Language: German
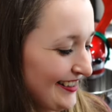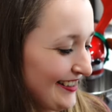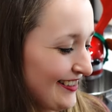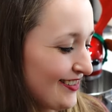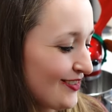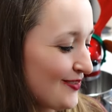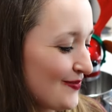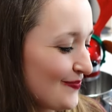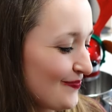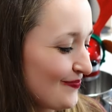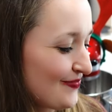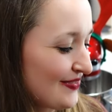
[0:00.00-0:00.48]

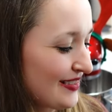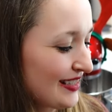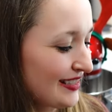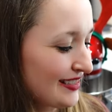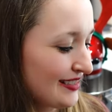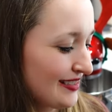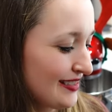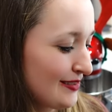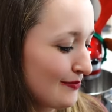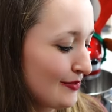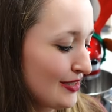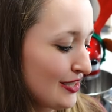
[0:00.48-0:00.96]
Ähm, das
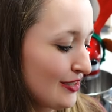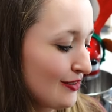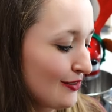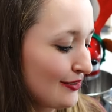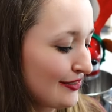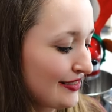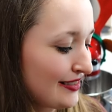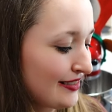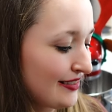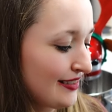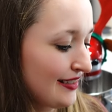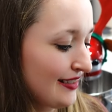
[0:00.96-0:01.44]
ist nämlich auch
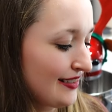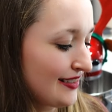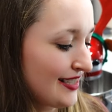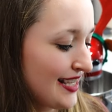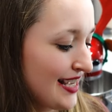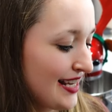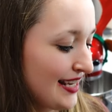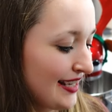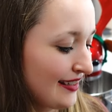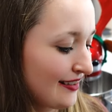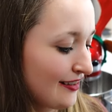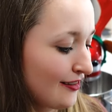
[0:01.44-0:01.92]
eine sehr,
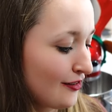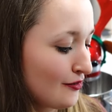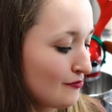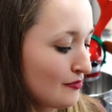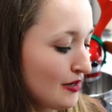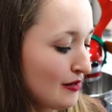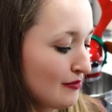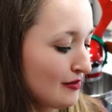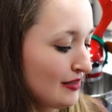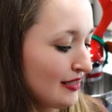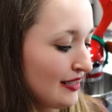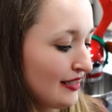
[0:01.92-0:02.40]
sehr leckere
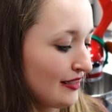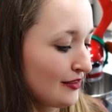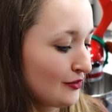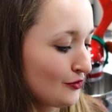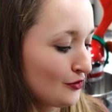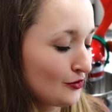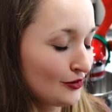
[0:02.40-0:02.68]
Marmelade